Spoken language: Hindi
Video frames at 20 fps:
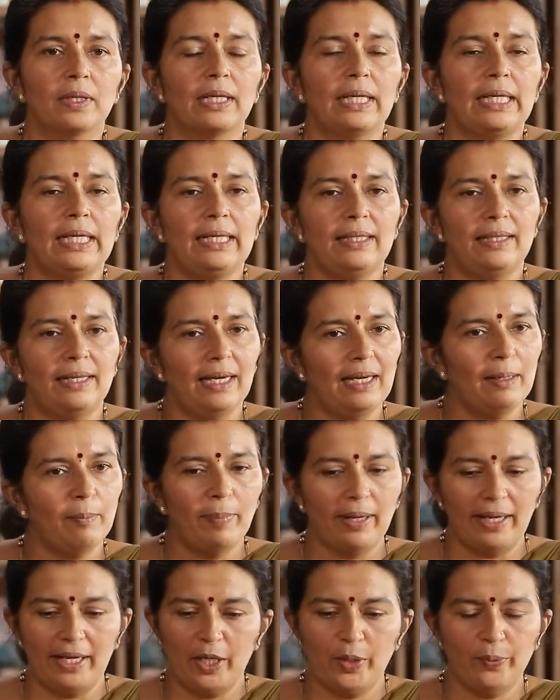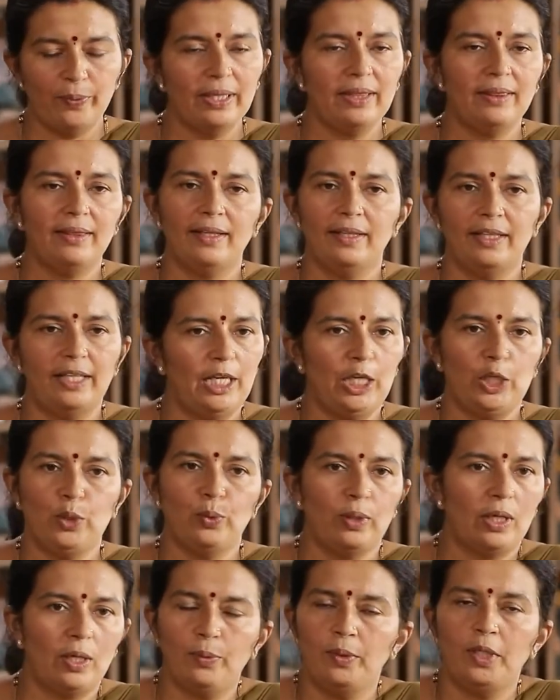खेल की मश्क है
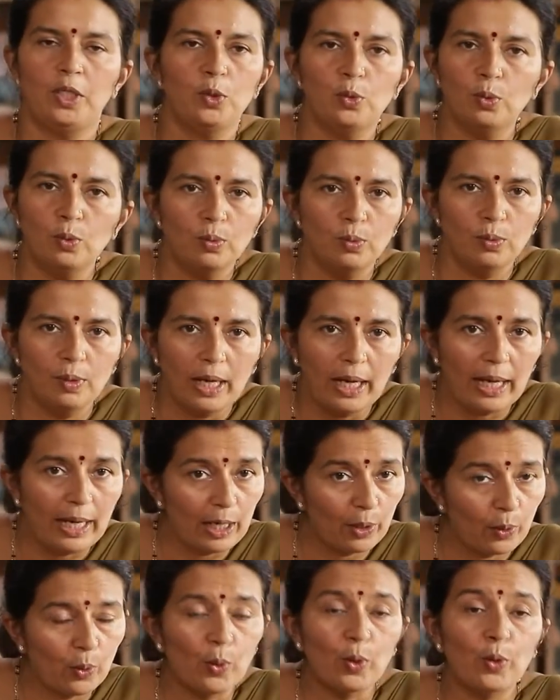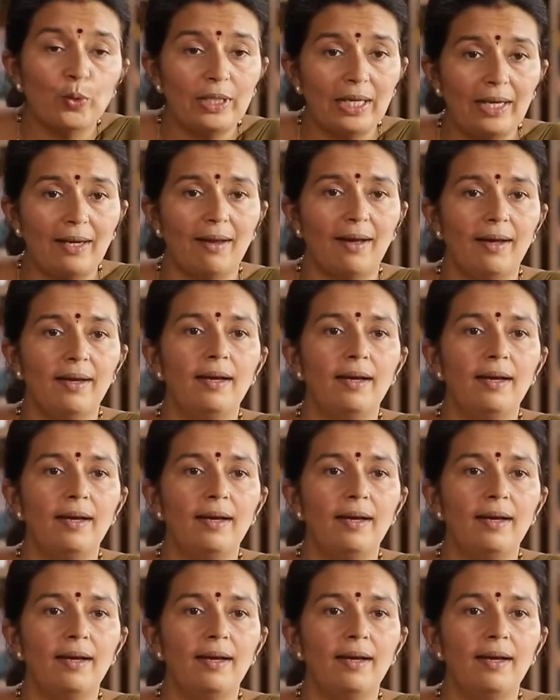इसमें हम लिखना अभी